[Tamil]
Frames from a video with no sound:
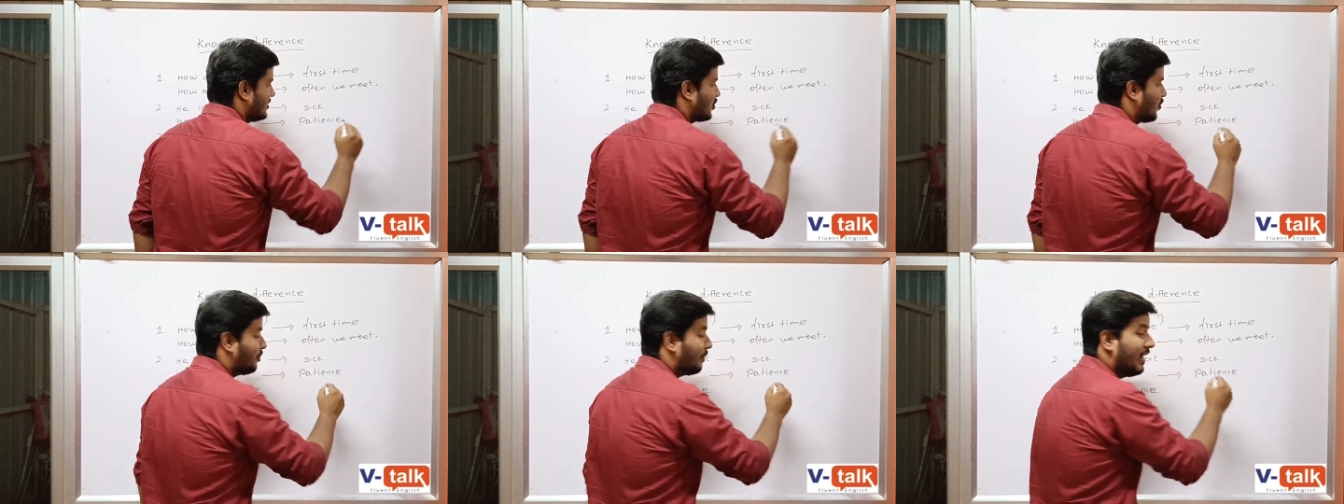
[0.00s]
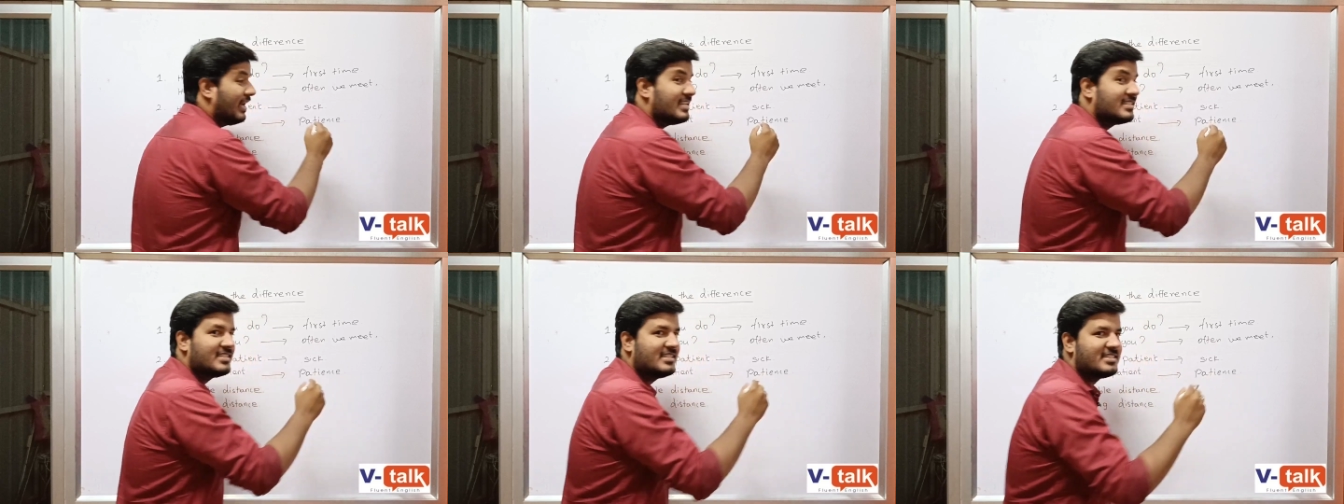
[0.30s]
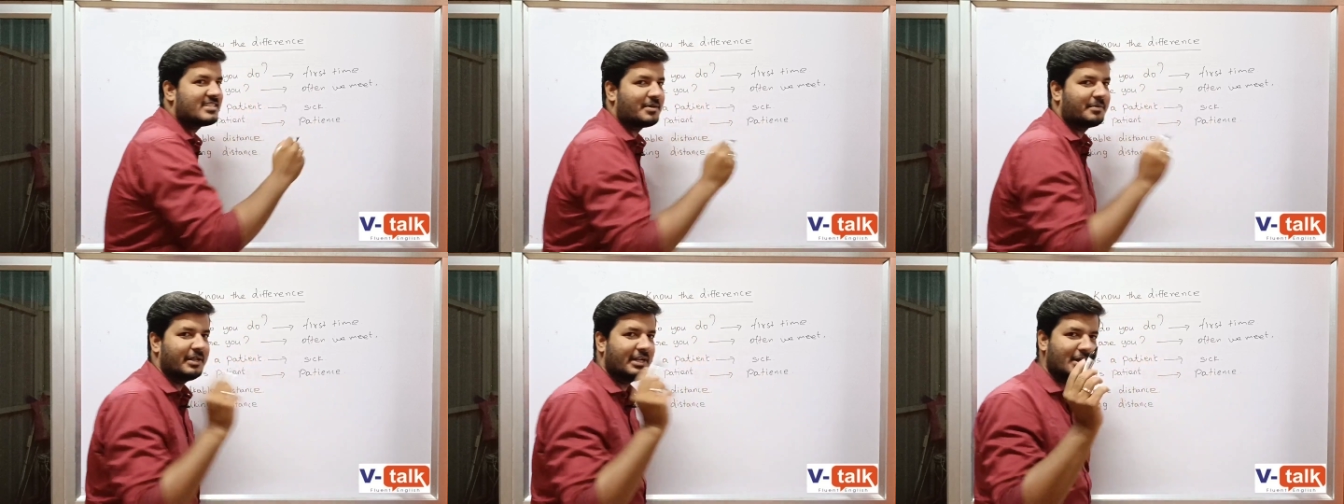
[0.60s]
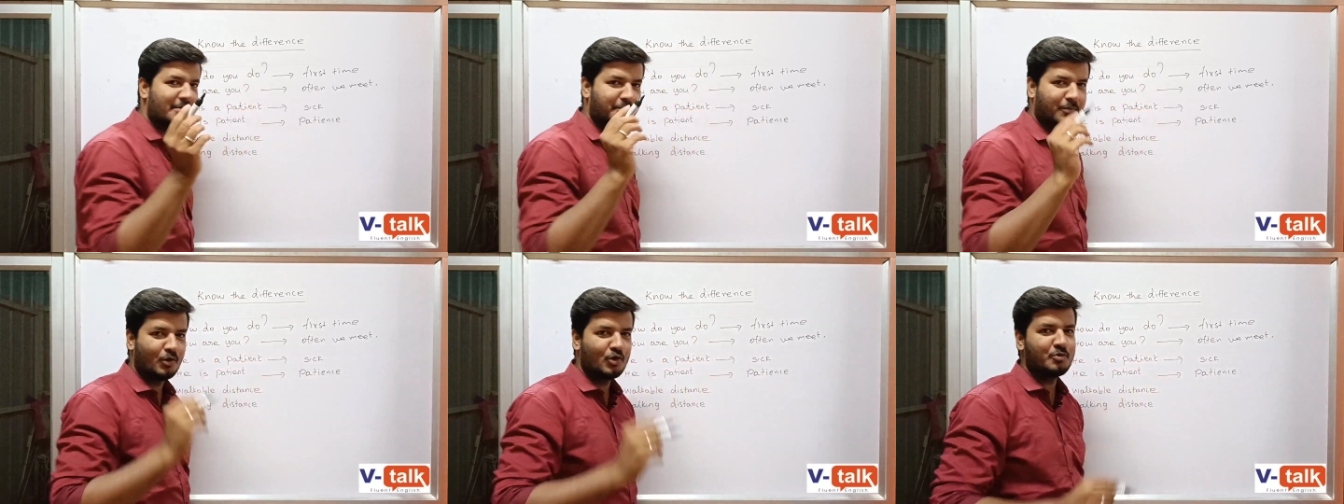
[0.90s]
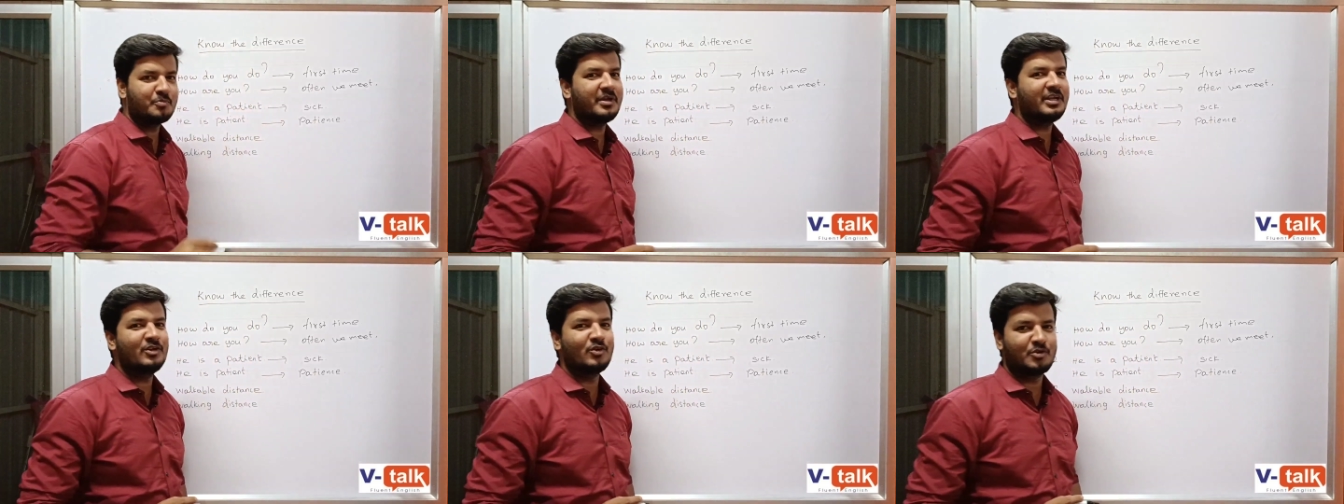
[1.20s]
ஸோ பேஷன்ஸ் அப்படின்னா
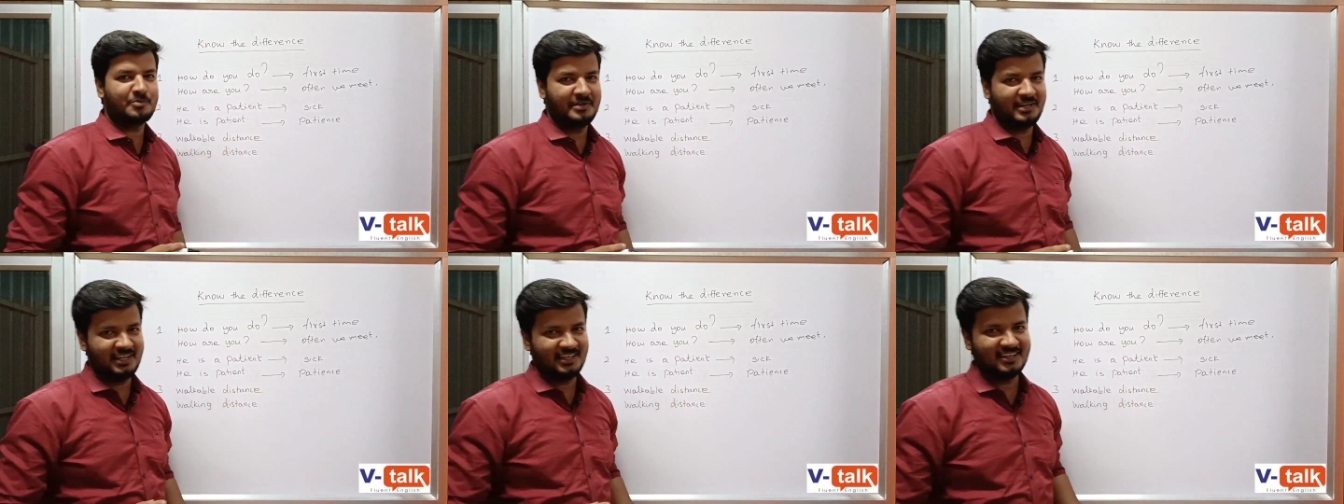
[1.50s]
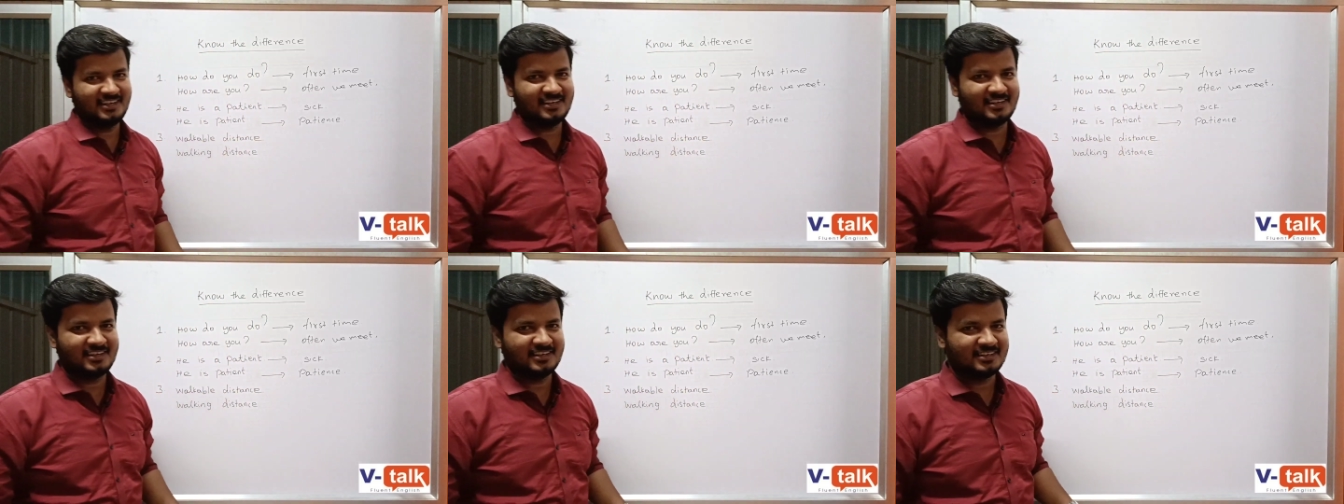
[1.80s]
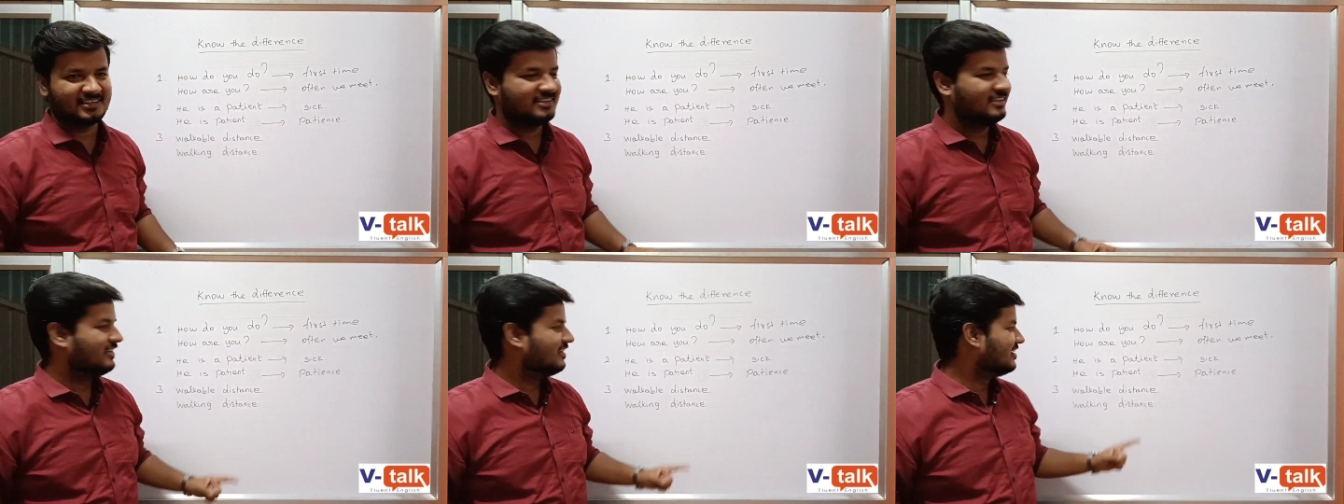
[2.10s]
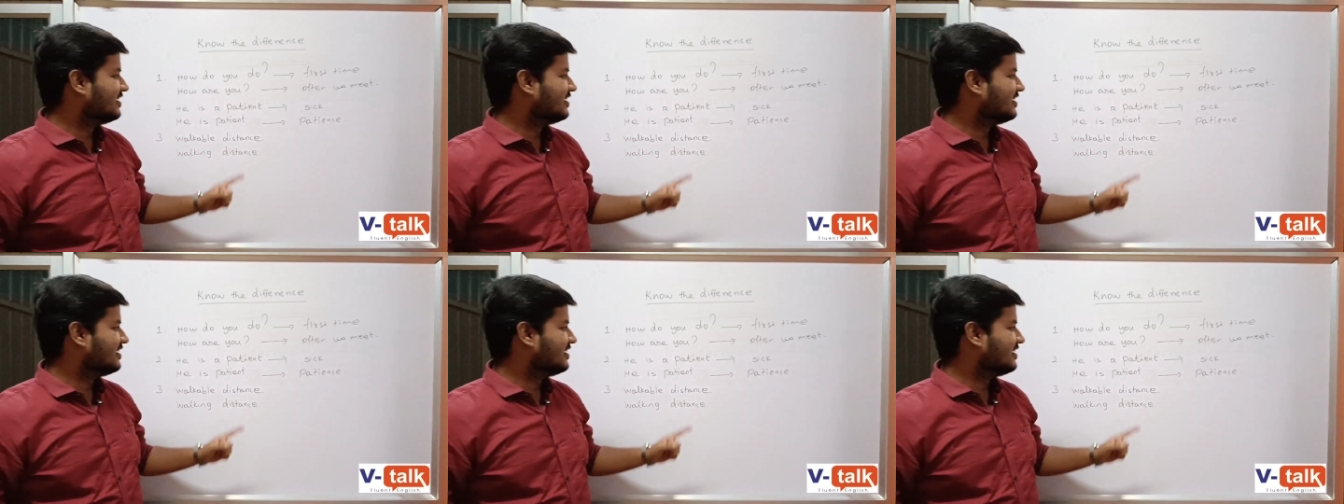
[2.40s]
பொறுமைன்னு ஒரு மீனிங் இருக்குங்க